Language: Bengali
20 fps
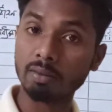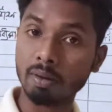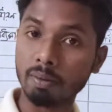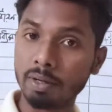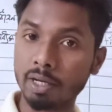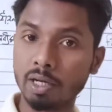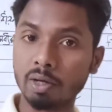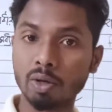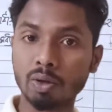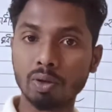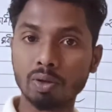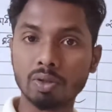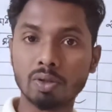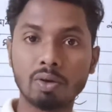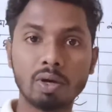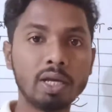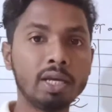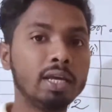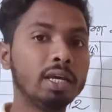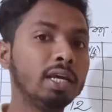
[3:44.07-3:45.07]
কীভাবে নির্ণয় করতে
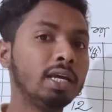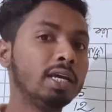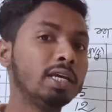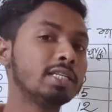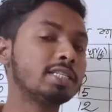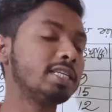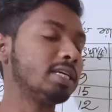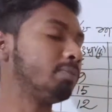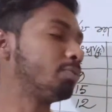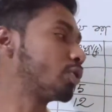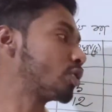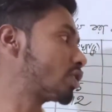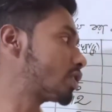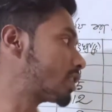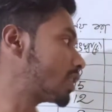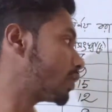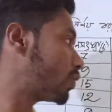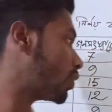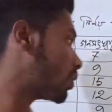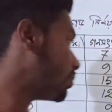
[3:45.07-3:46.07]
হয় সেম
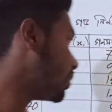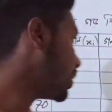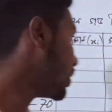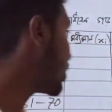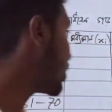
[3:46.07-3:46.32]
প্রসেসেই করবা